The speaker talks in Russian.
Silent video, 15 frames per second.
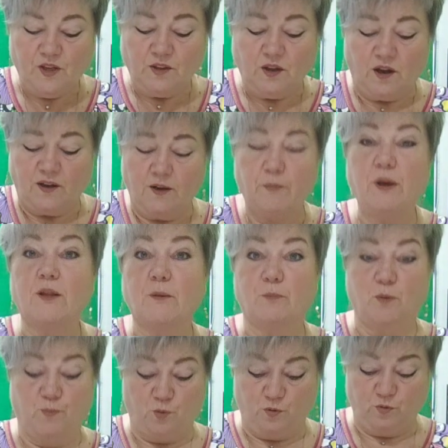Так, ребята, по
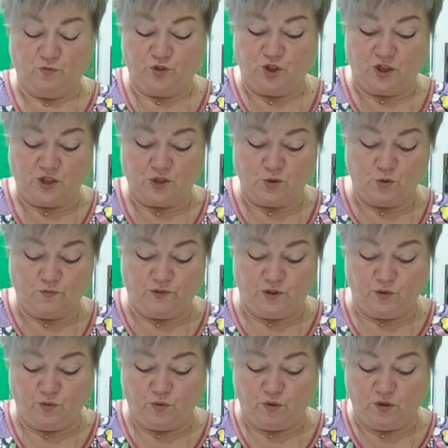поводу вчерашнего
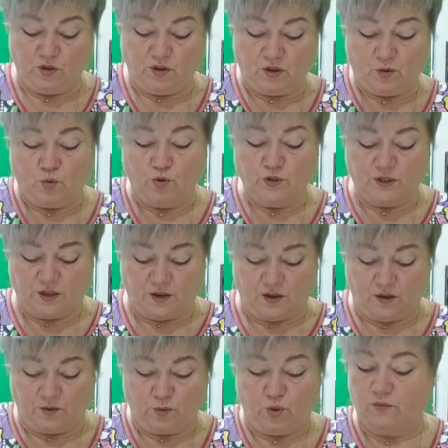видео. Э, котика,
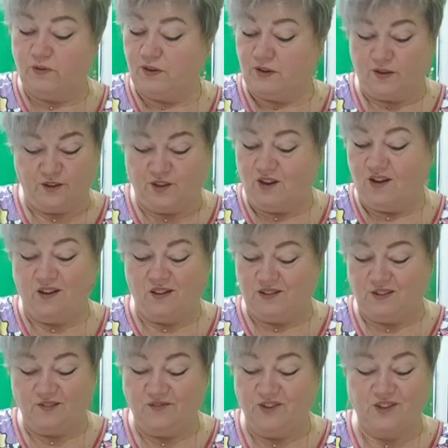которого я
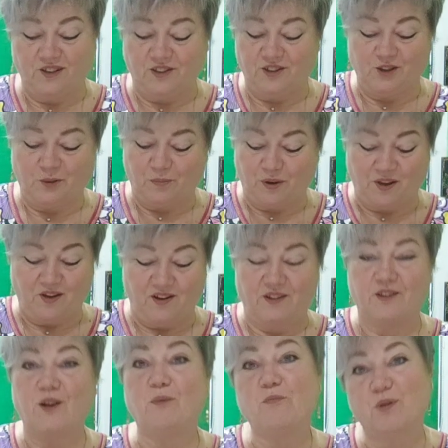и Витя не напоили,
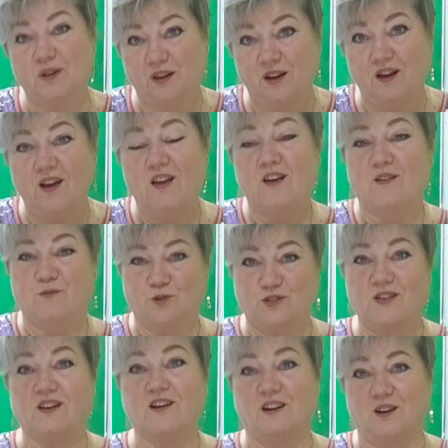там была
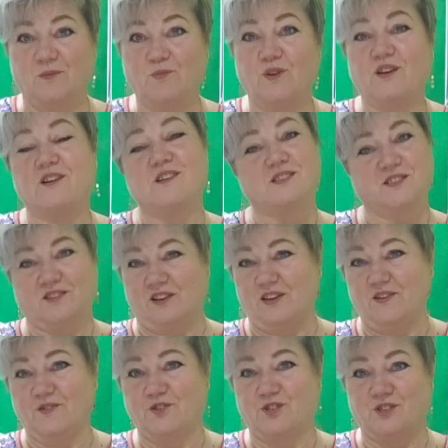возле камня
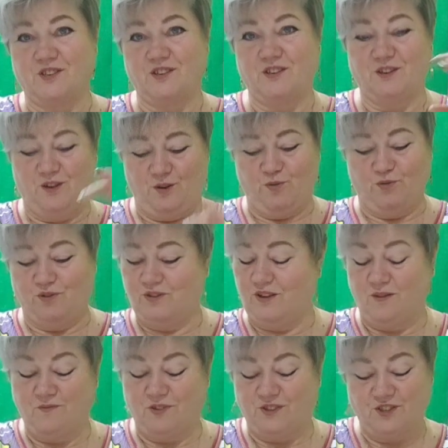растаявший лед.
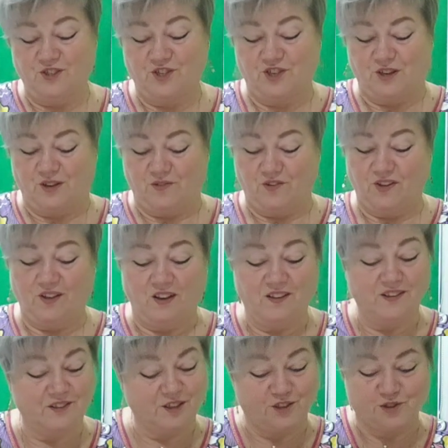Там водички
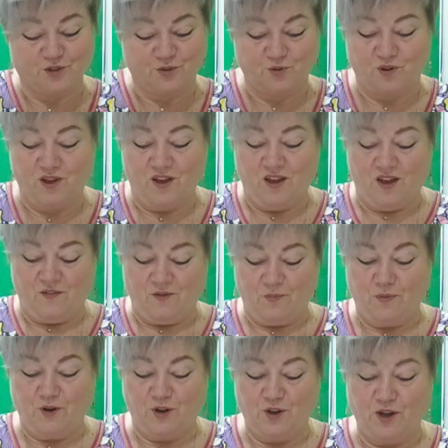хватало, так что,
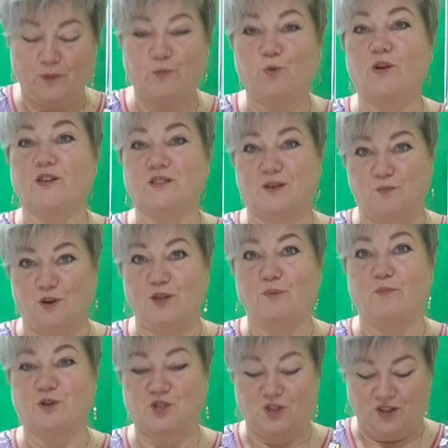во-первых, я бы туда сама не
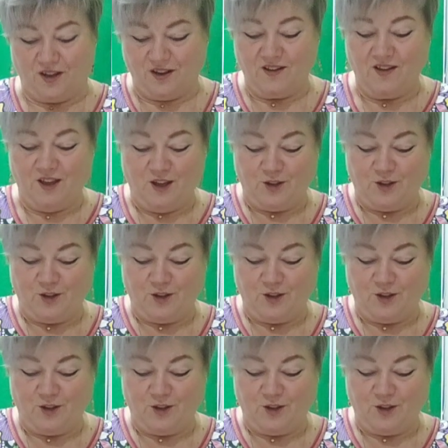пошла.